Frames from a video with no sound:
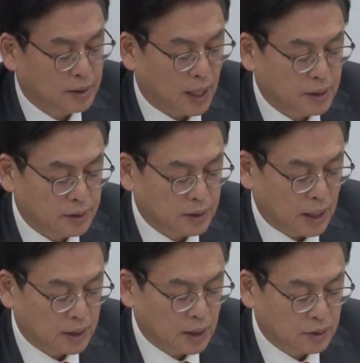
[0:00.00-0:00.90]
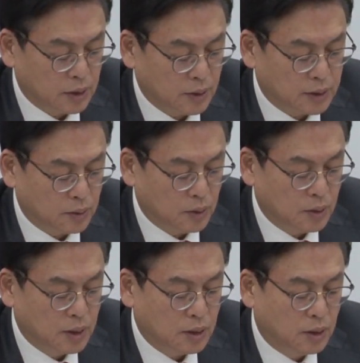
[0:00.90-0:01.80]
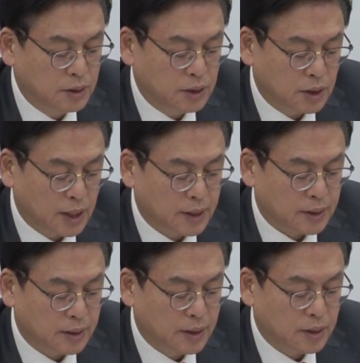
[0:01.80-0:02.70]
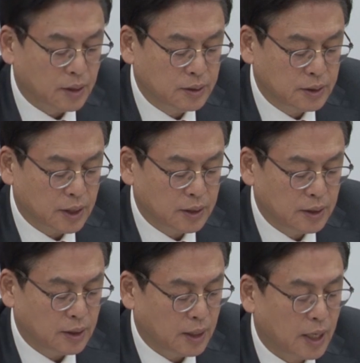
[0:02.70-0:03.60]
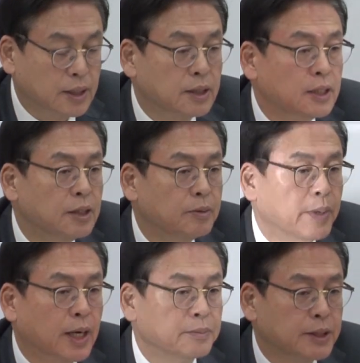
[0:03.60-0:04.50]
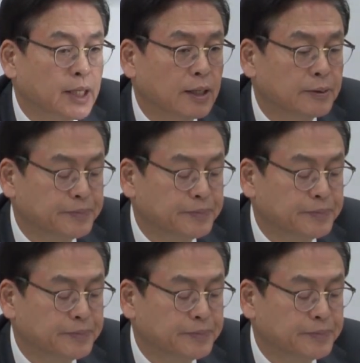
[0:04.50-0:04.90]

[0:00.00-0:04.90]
다른 야당들과도 건전한 경쟁을 하기를 바랍니다.